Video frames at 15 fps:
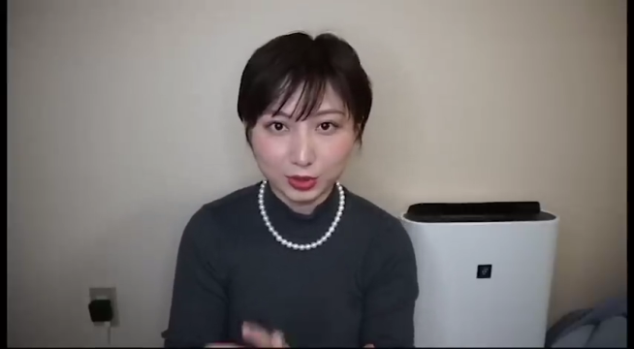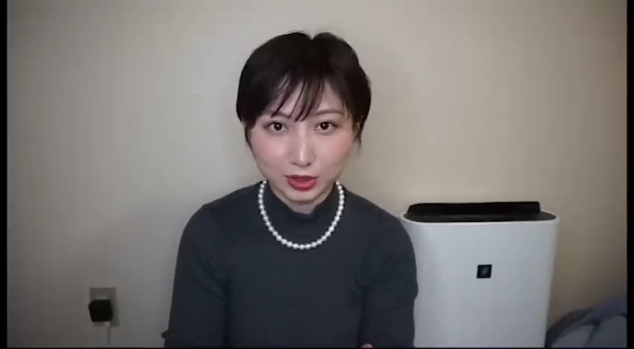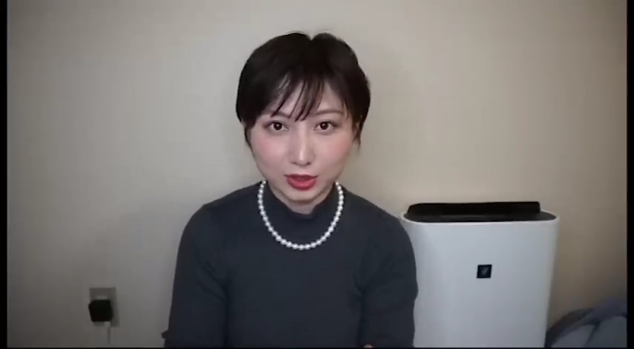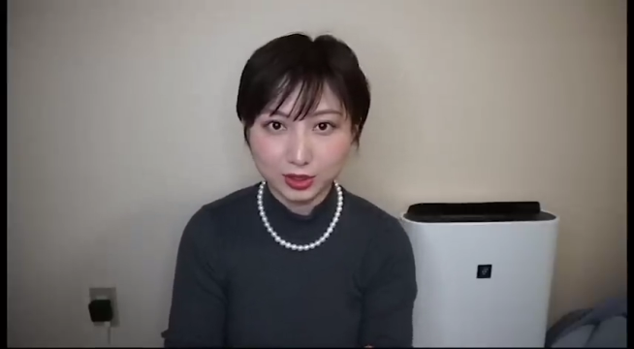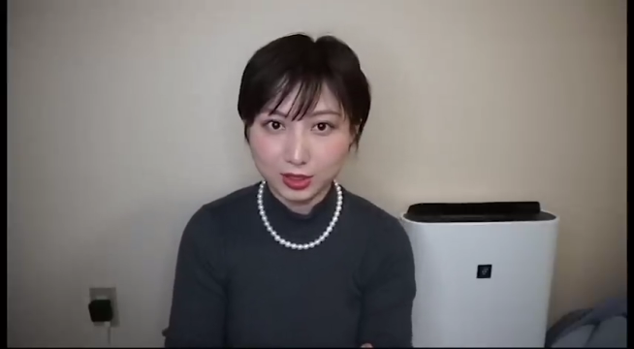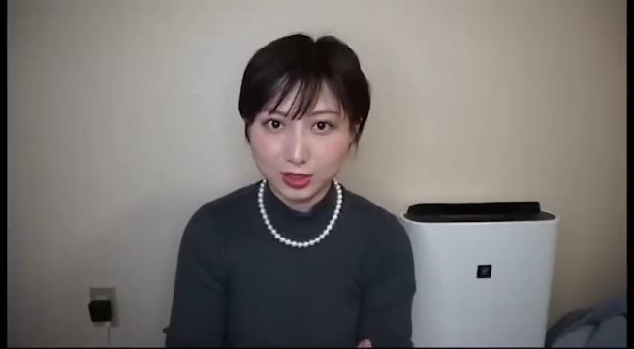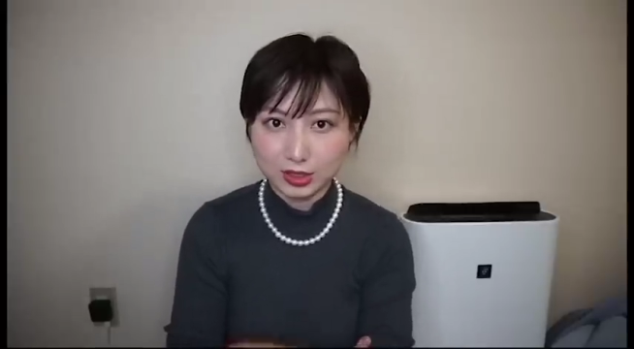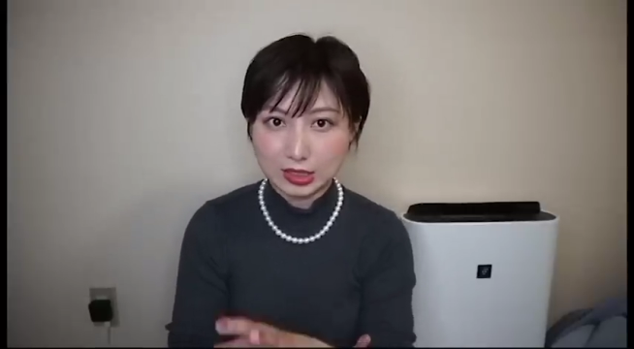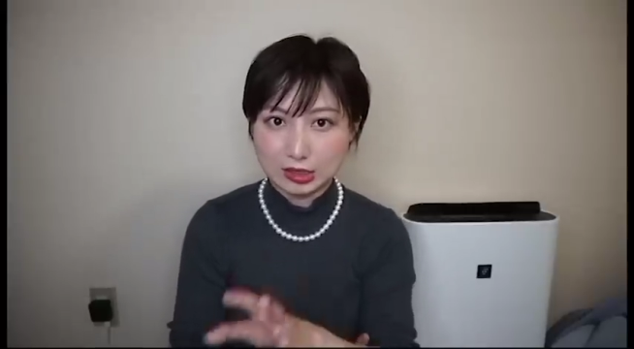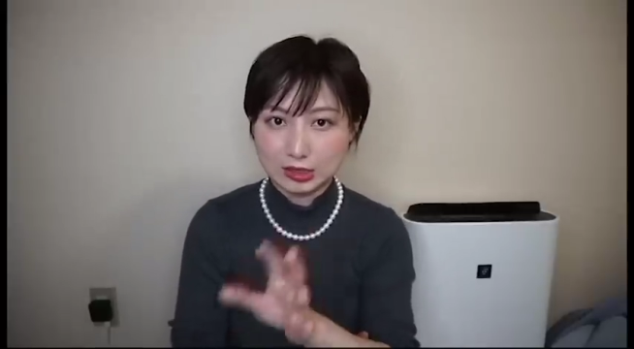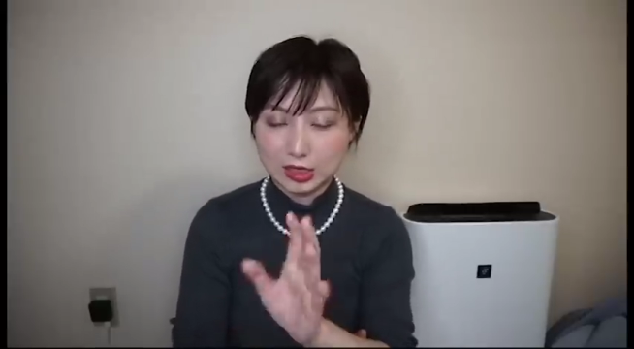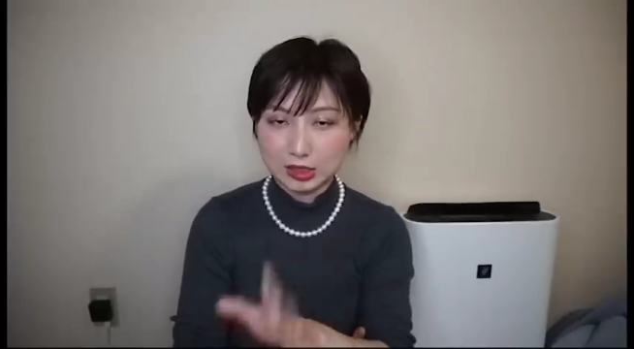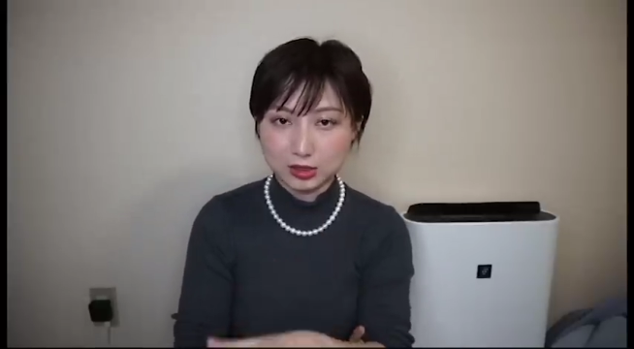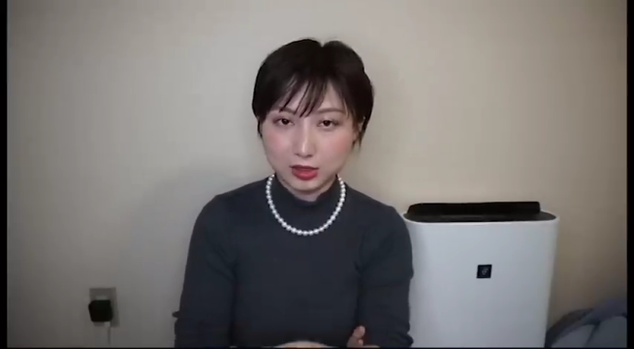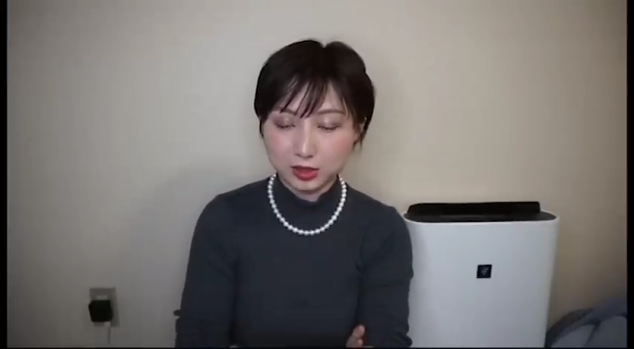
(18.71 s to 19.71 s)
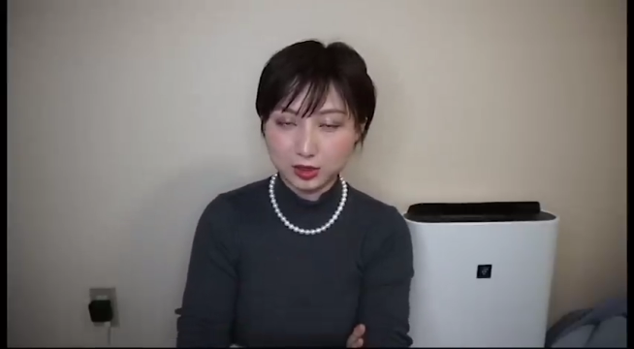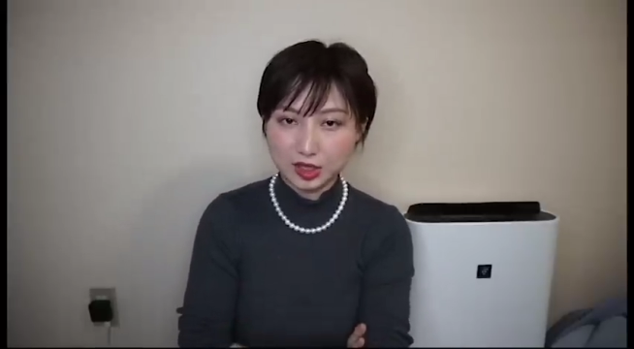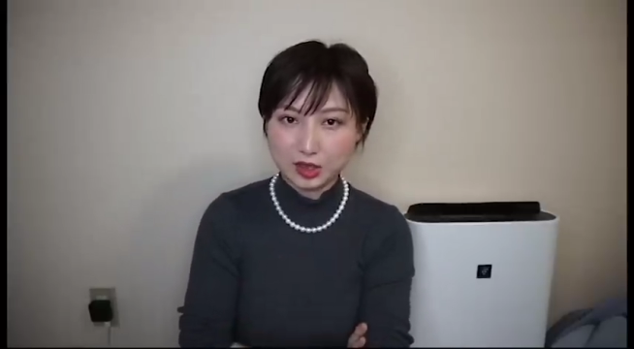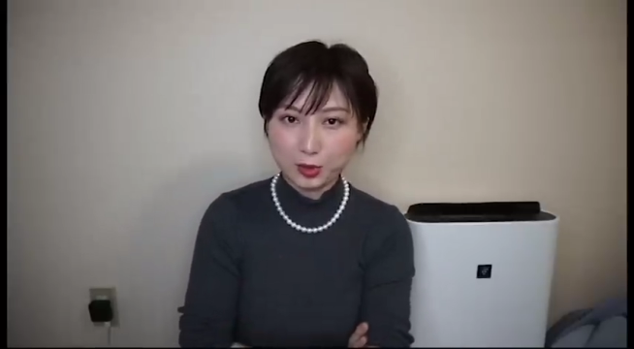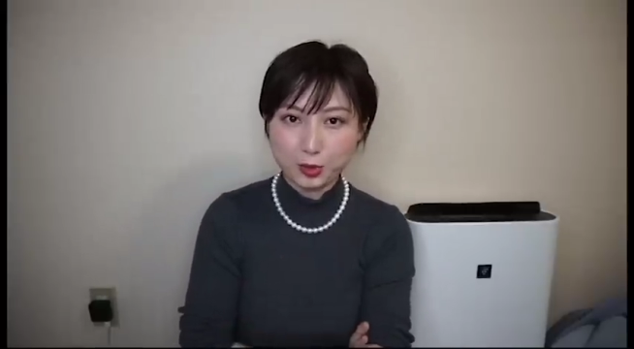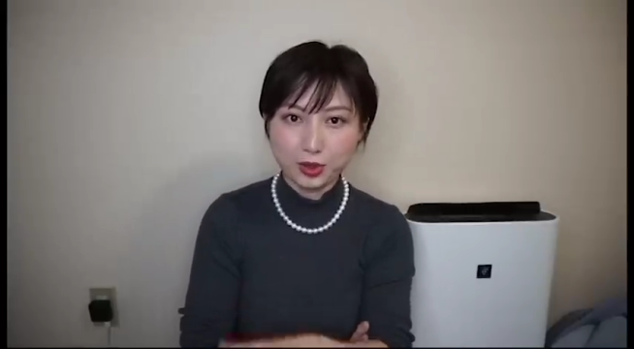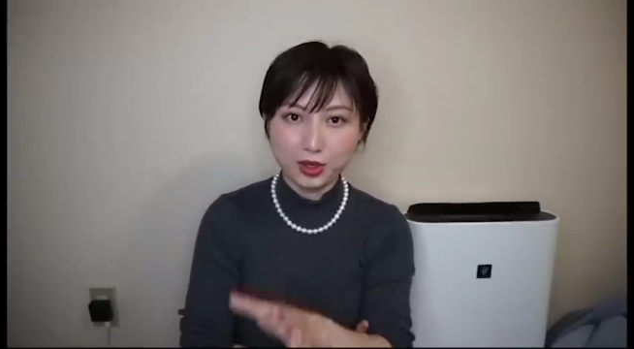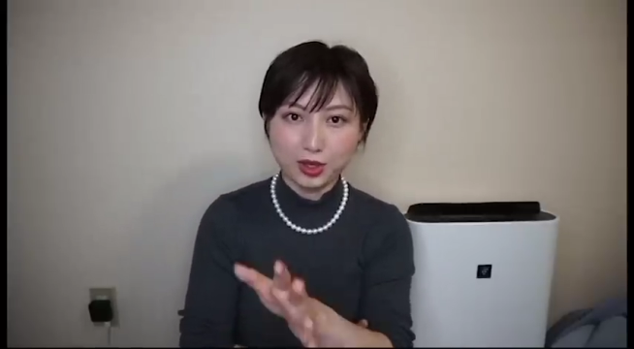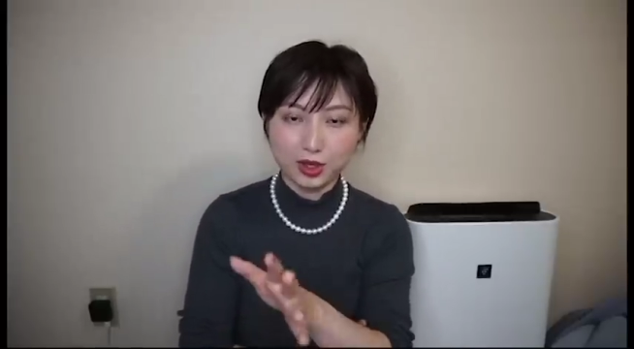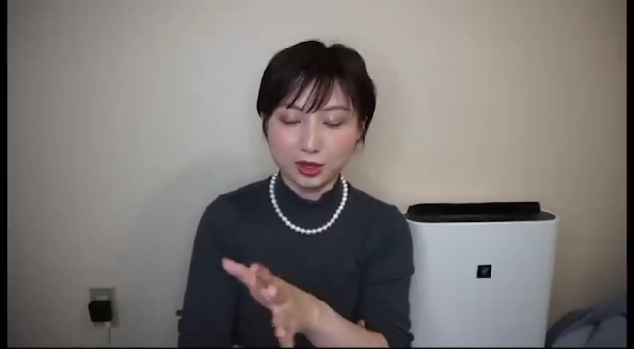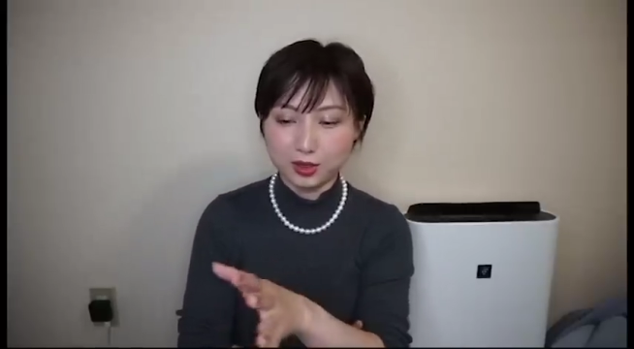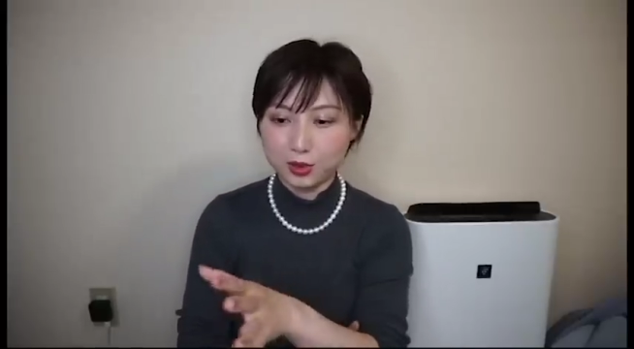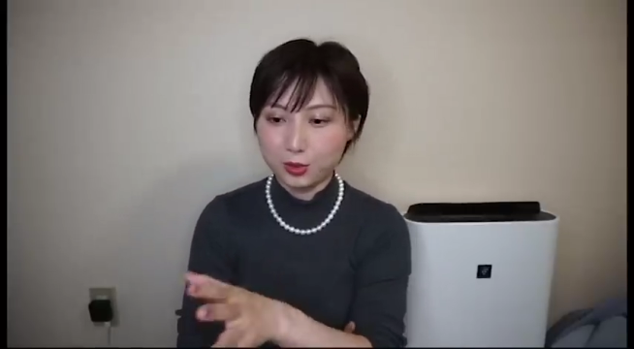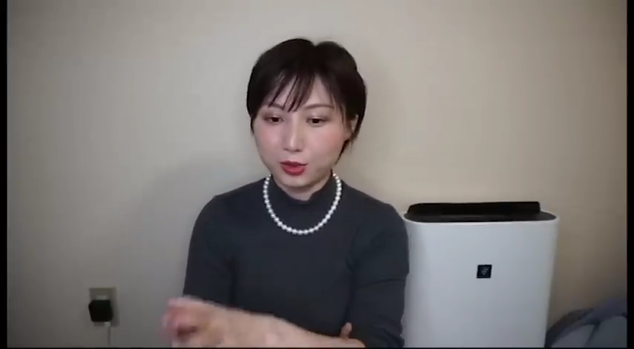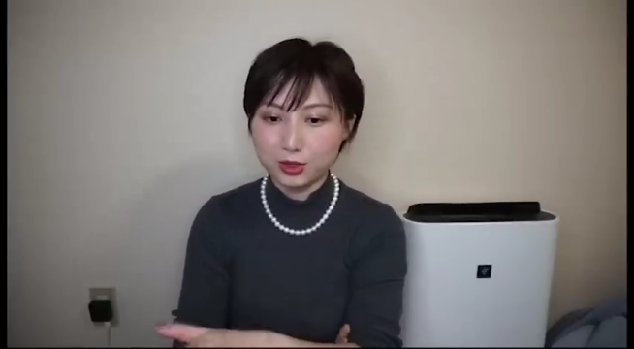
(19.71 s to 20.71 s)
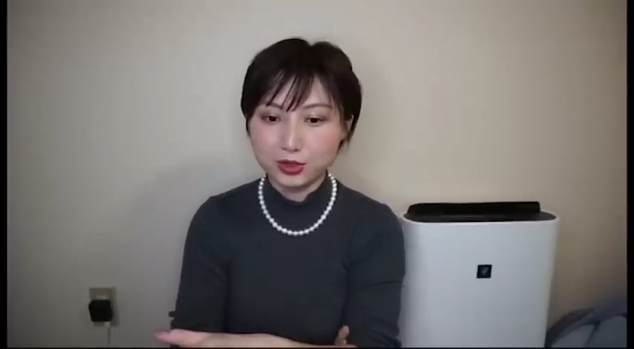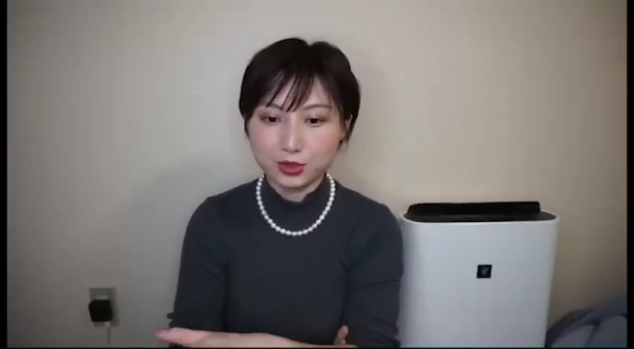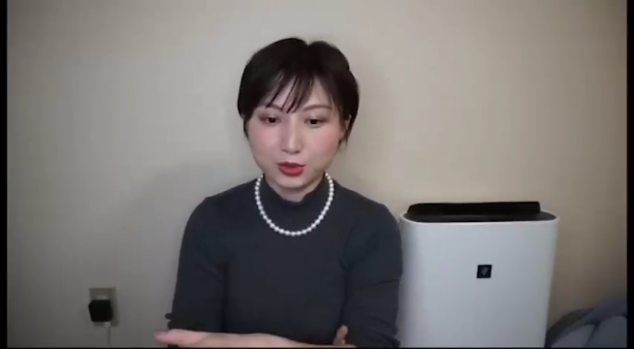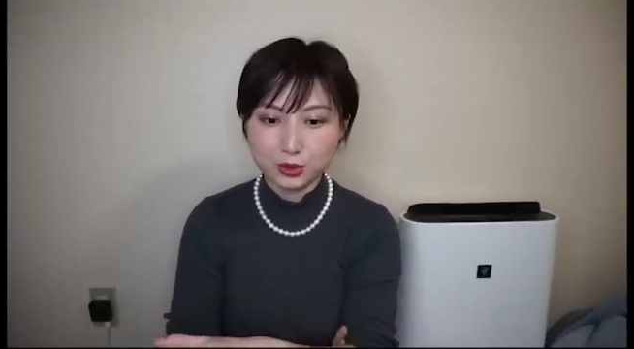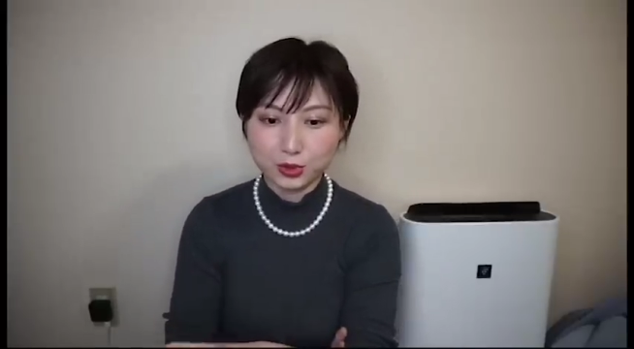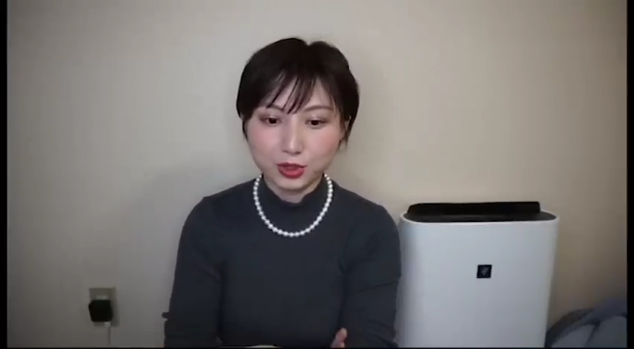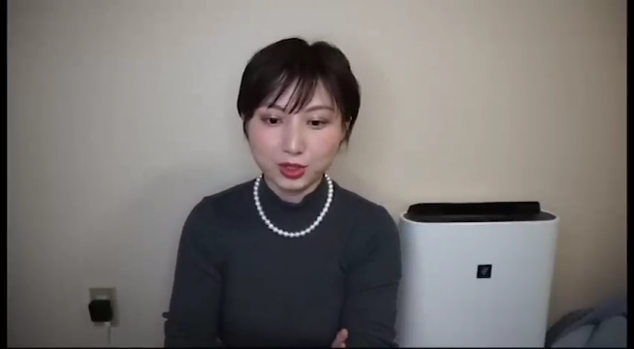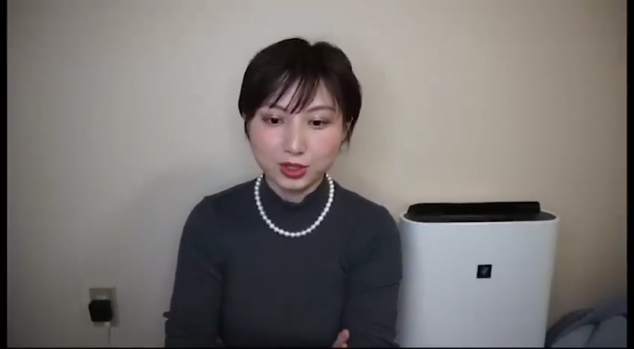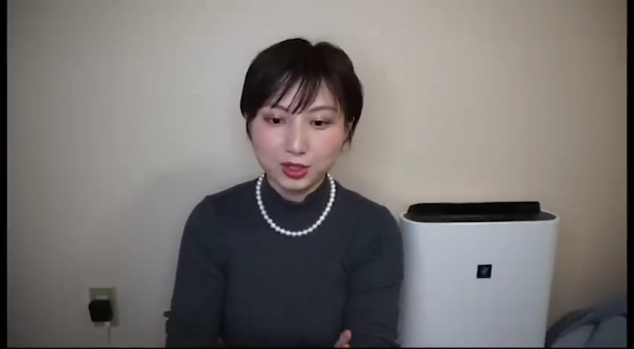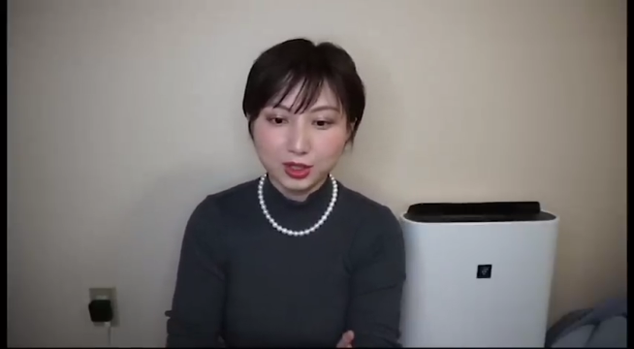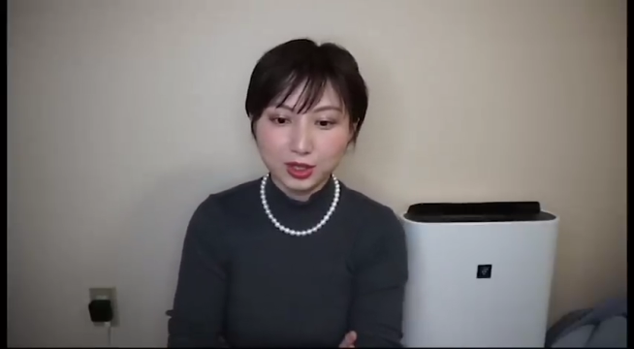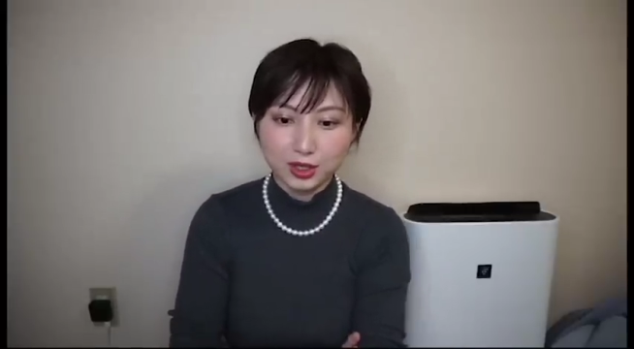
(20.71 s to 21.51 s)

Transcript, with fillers: 你可以点击订阅，或者说，